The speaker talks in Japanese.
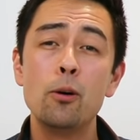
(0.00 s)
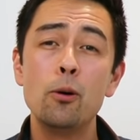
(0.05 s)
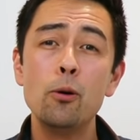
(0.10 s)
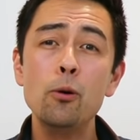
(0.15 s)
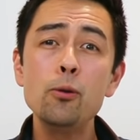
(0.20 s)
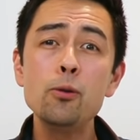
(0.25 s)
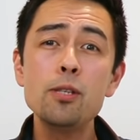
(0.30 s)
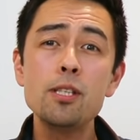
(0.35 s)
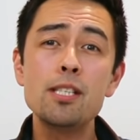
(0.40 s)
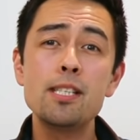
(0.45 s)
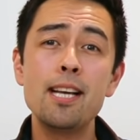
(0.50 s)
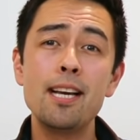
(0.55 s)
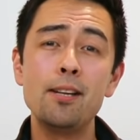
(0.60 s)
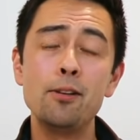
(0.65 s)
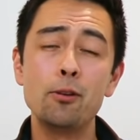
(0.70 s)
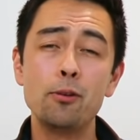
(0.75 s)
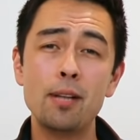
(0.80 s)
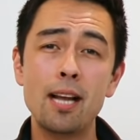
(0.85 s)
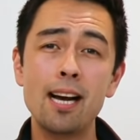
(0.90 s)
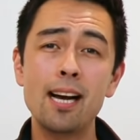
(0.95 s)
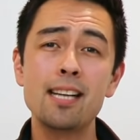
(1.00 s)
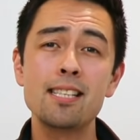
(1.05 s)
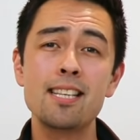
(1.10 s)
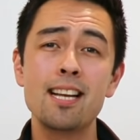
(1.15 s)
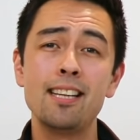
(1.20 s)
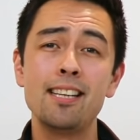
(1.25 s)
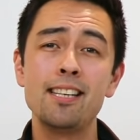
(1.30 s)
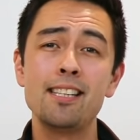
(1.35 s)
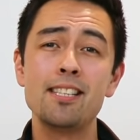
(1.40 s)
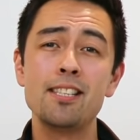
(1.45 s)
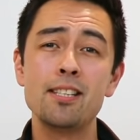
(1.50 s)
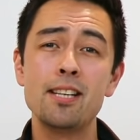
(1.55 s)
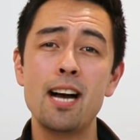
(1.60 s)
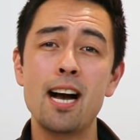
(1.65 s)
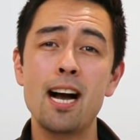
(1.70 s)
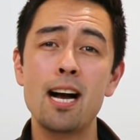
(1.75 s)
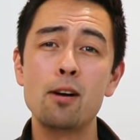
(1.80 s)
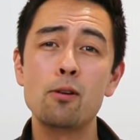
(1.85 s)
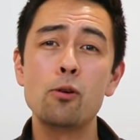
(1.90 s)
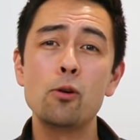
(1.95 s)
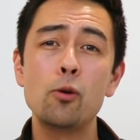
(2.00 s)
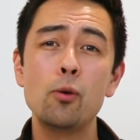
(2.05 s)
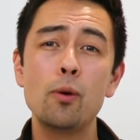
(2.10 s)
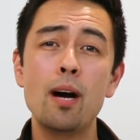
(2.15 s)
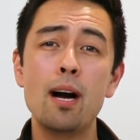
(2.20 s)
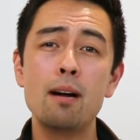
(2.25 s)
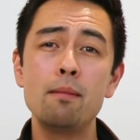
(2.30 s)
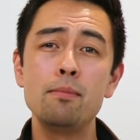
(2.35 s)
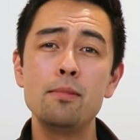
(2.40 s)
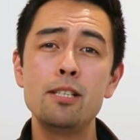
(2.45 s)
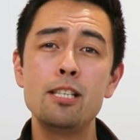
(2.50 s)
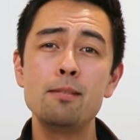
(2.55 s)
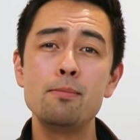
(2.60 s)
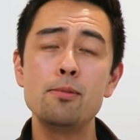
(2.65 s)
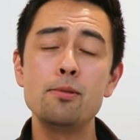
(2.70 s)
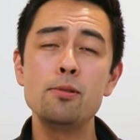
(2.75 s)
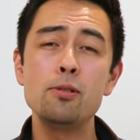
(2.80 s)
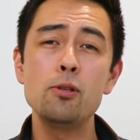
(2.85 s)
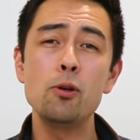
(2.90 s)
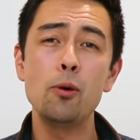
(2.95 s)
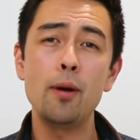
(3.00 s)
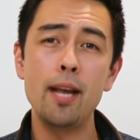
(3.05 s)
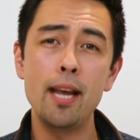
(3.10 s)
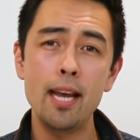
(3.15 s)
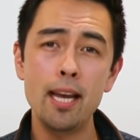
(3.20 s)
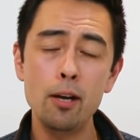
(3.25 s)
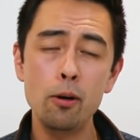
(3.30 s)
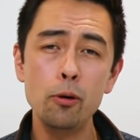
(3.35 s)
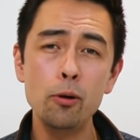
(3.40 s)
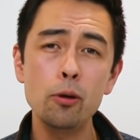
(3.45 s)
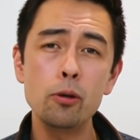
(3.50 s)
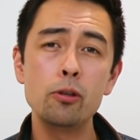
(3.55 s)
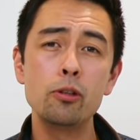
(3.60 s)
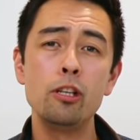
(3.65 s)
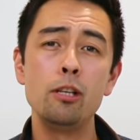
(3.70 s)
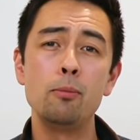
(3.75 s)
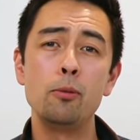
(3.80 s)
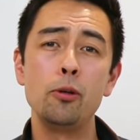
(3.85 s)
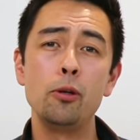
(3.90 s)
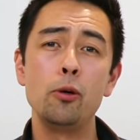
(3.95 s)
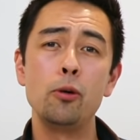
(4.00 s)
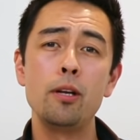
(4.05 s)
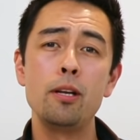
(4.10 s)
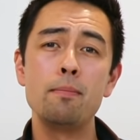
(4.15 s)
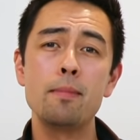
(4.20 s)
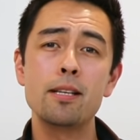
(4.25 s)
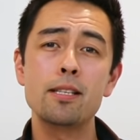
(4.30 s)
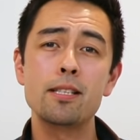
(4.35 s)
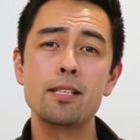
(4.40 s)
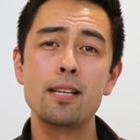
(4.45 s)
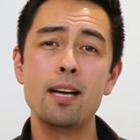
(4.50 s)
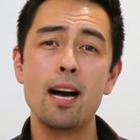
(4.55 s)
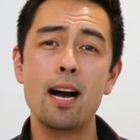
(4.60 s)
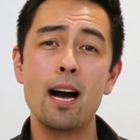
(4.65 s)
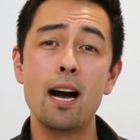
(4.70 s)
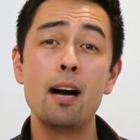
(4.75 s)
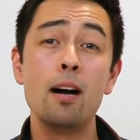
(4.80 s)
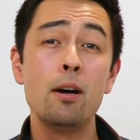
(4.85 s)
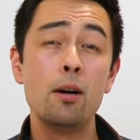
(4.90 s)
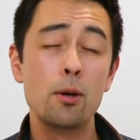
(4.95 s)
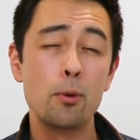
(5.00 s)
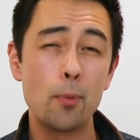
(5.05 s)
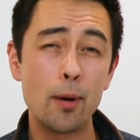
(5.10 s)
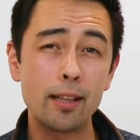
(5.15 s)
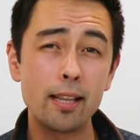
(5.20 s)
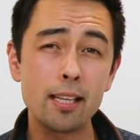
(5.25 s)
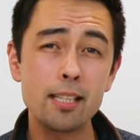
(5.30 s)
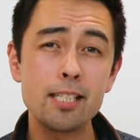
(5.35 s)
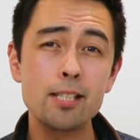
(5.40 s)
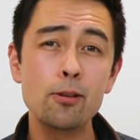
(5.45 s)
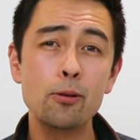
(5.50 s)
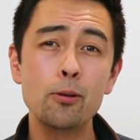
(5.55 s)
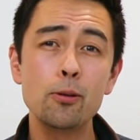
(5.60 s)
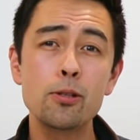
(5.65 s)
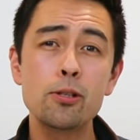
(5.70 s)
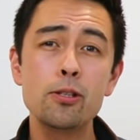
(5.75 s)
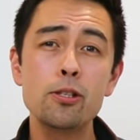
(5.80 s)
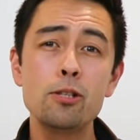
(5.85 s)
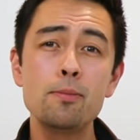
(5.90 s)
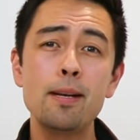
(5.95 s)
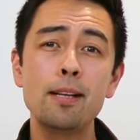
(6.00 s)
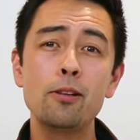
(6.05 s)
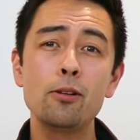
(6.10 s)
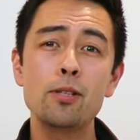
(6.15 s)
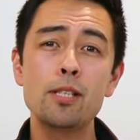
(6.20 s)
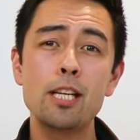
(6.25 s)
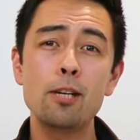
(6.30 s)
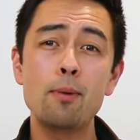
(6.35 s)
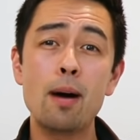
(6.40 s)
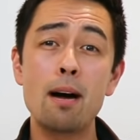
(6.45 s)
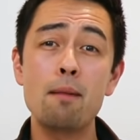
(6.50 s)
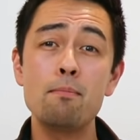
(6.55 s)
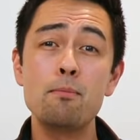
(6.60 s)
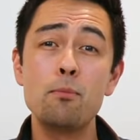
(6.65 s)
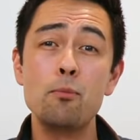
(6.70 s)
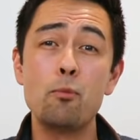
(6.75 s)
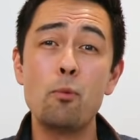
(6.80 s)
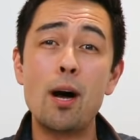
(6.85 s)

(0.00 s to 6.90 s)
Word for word: 音声の長さですがここは自分の英語力にもよりますが私のおすすめとしては